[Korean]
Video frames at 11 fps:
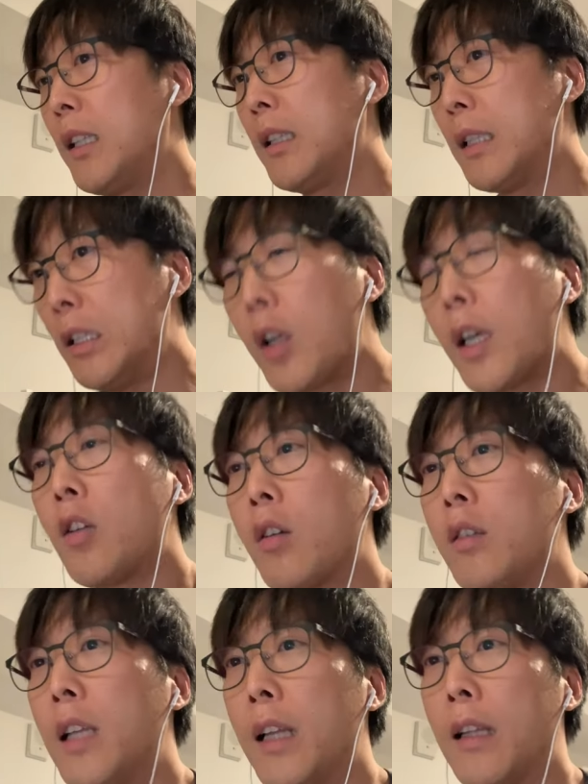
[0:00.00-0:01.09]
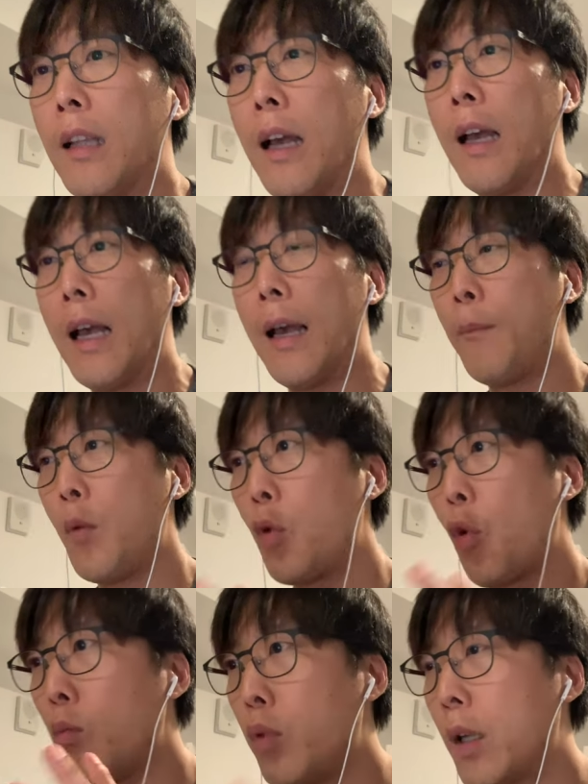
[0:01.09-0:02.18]
그렇게 접근해야 된다. 한 번
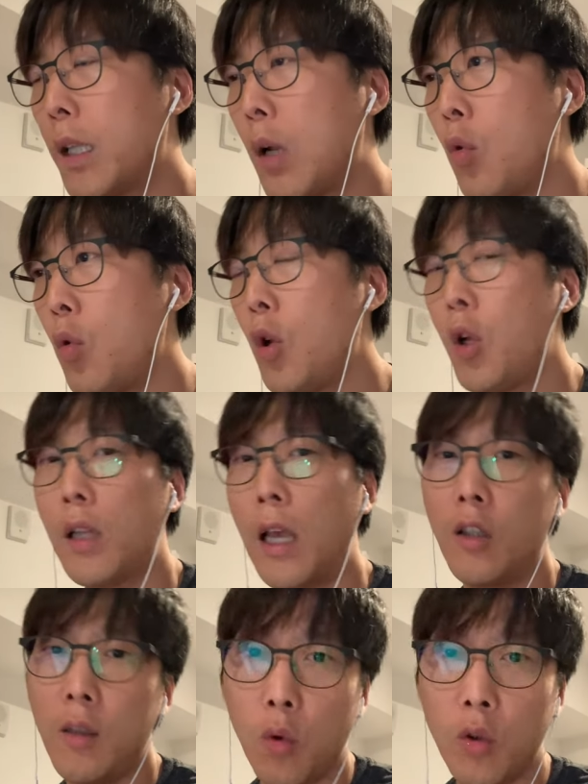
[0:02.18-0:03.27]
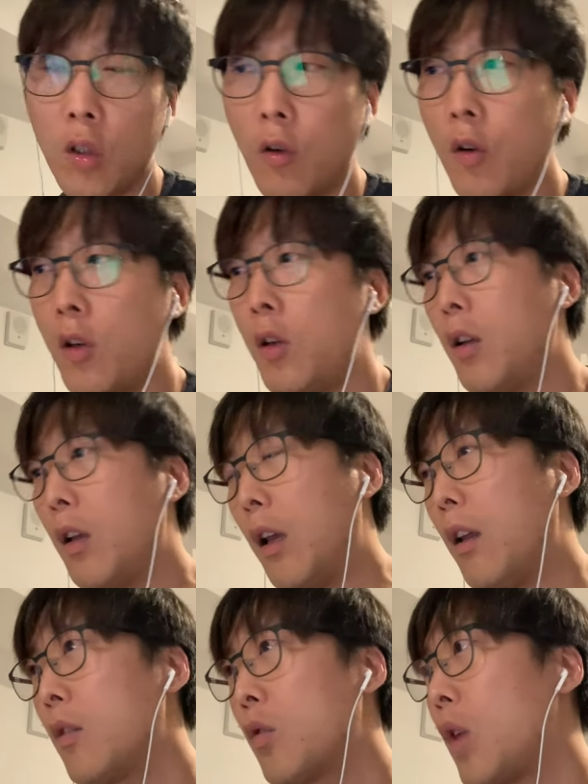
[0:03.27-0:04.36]
공부한다고 당연히 모르죠. 예.
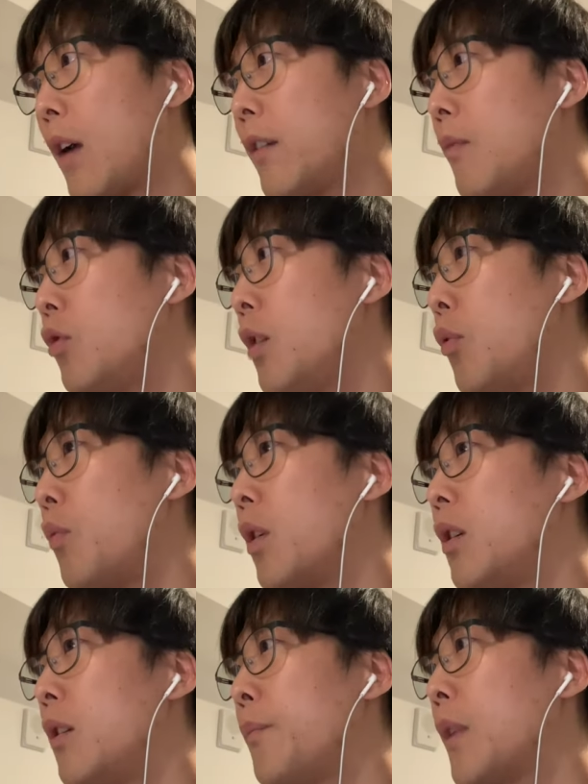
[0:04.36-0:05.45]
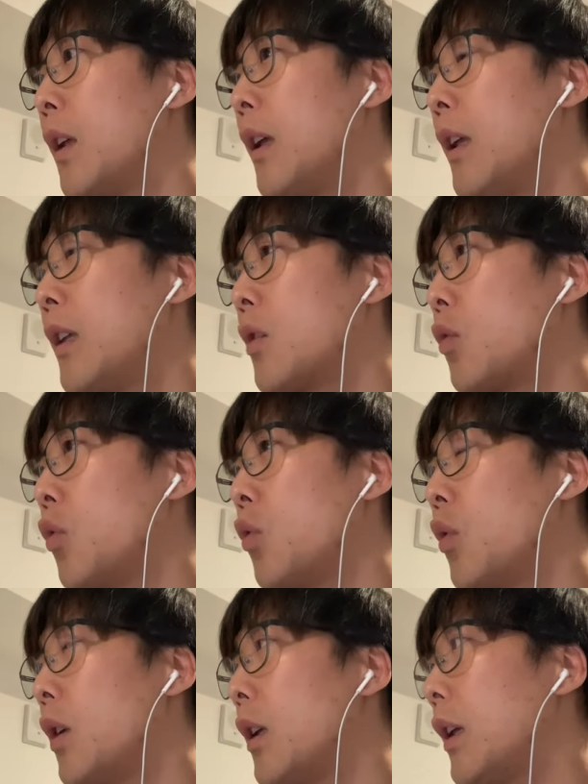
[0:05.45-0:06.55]
저도 학생분들 보면은 저도
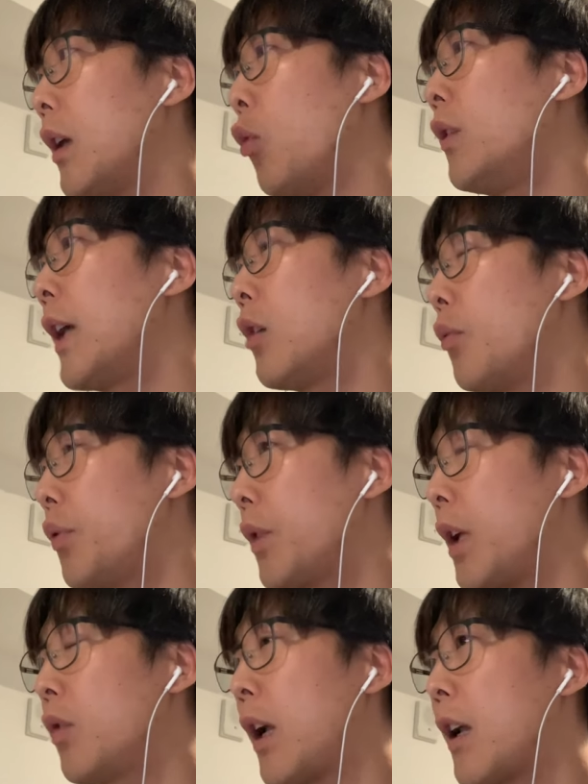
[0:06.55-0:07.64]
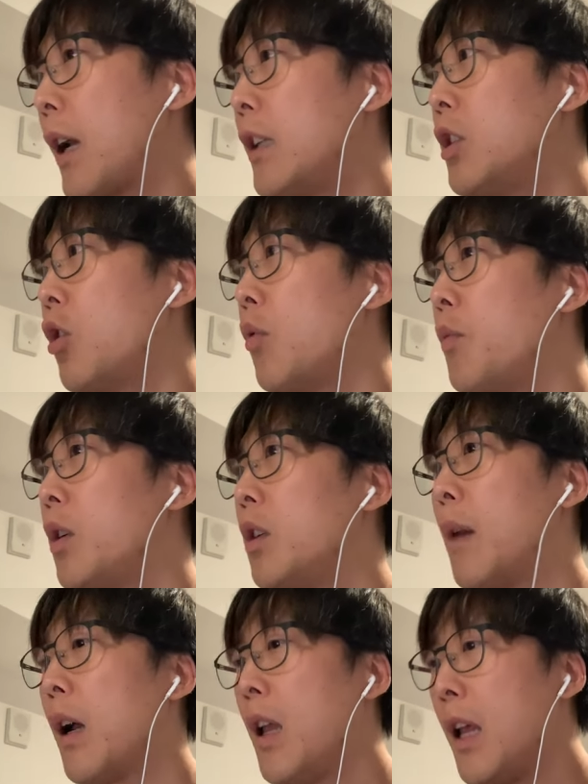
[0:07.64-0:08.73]
온라인 오프라인으로 가, 가르쳐 보면은
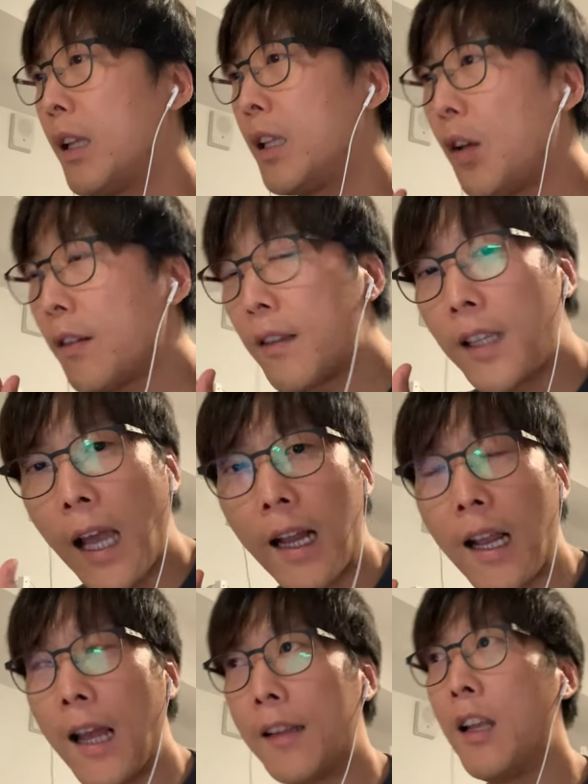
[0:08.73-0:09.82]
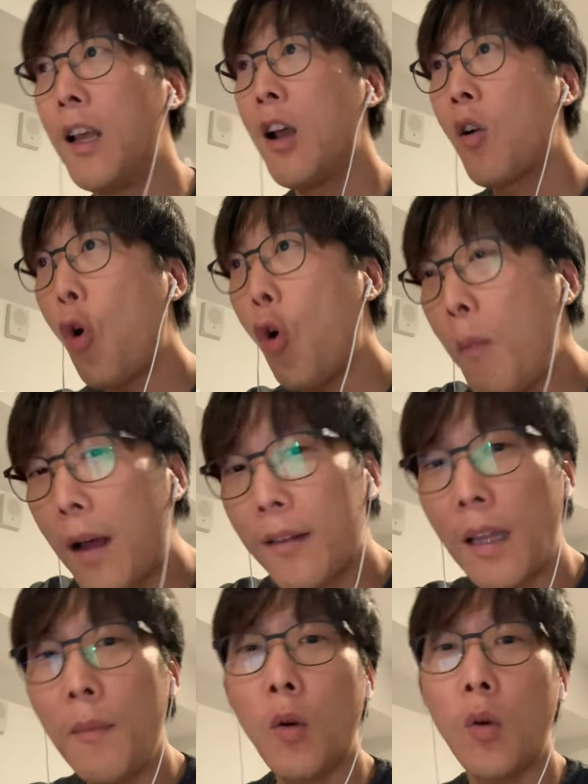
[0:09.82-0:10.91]
막 띄어쓰기 한 칸, 코마
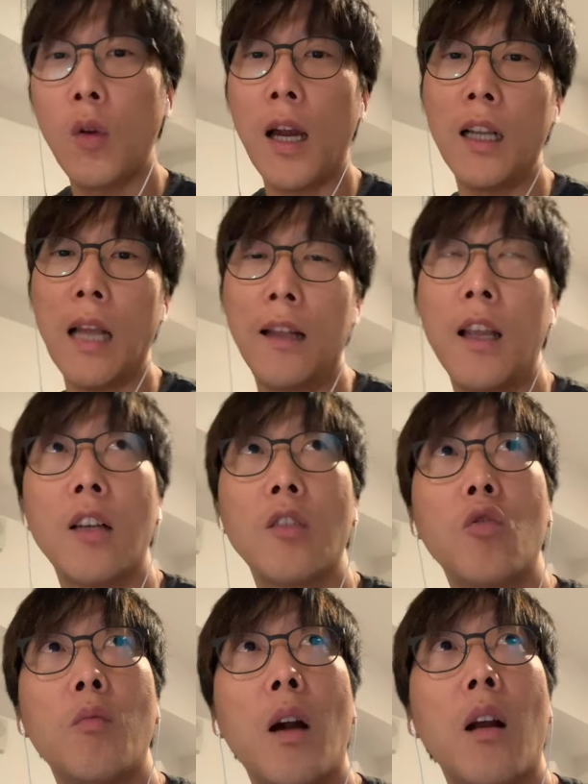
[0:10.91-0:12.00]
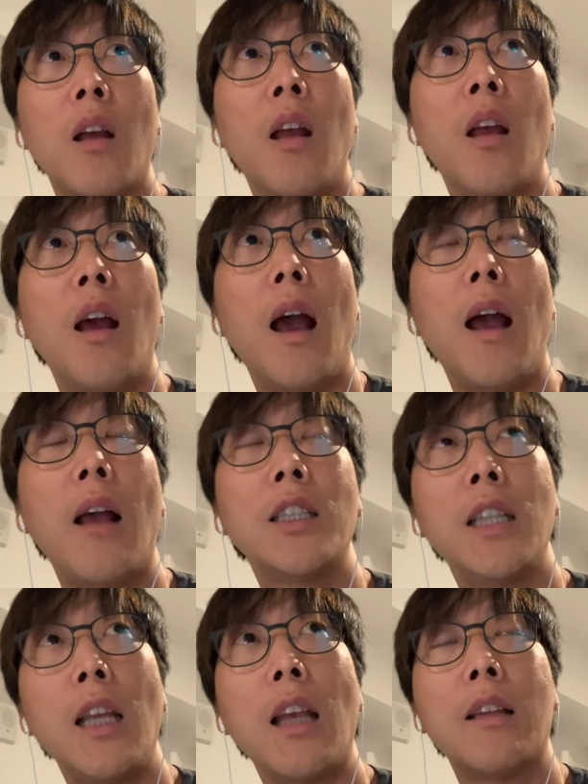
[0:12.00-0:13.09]
세미콜론 하나 안 해가지고 막
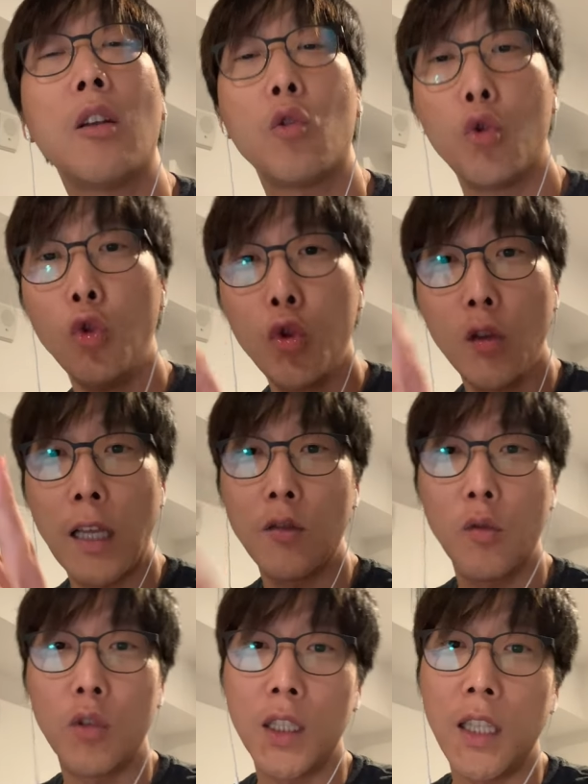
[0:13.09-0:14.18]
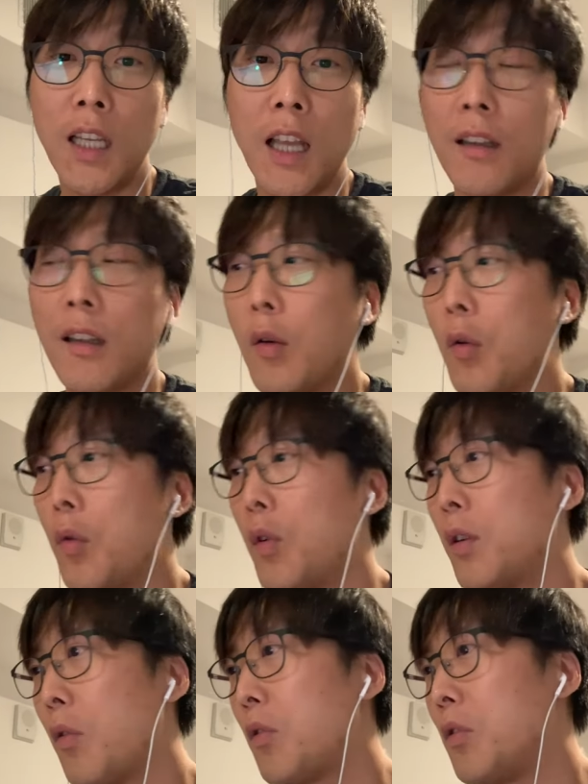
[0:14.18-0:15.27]
실행이 안 되고 두 줄, 세 줄도 실행이 안 되고
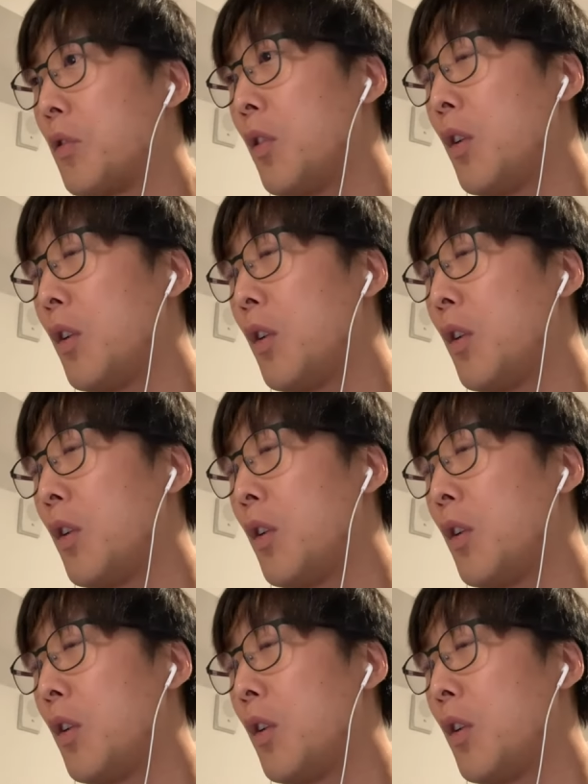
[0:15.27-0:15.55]
그러거든요.